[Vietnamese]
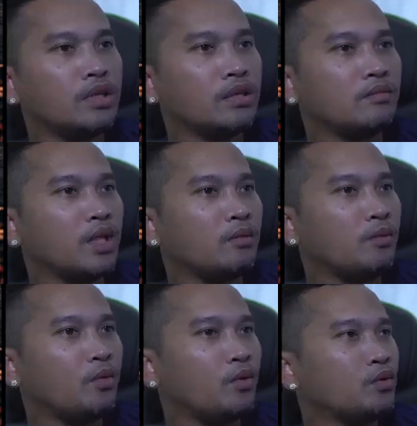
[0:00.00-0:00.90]
tích mà tại
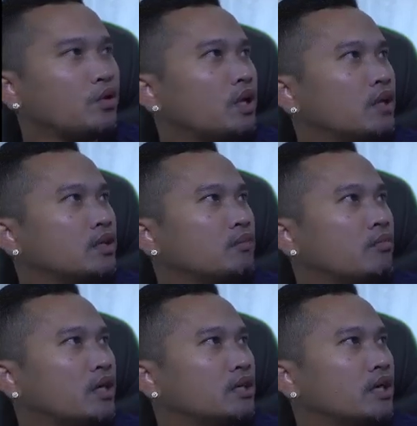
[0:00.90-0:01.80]
bông ôn vô lại khơi nằm
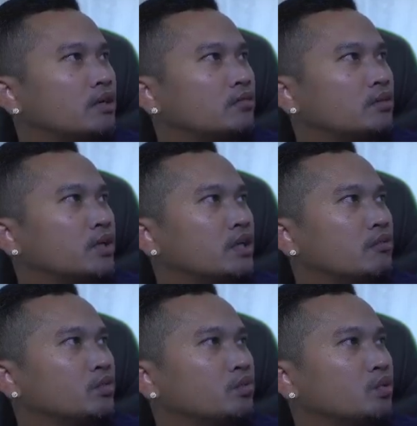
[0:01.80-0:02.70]
mơ lại nhưng có về này
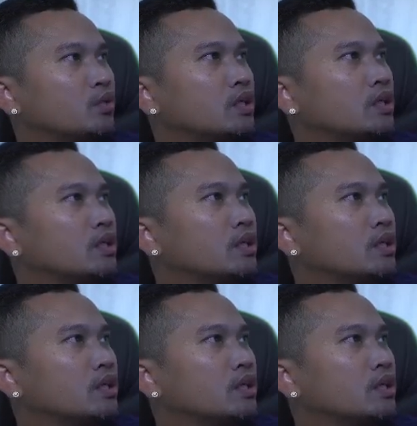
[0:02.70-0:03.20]
mồm mồm đó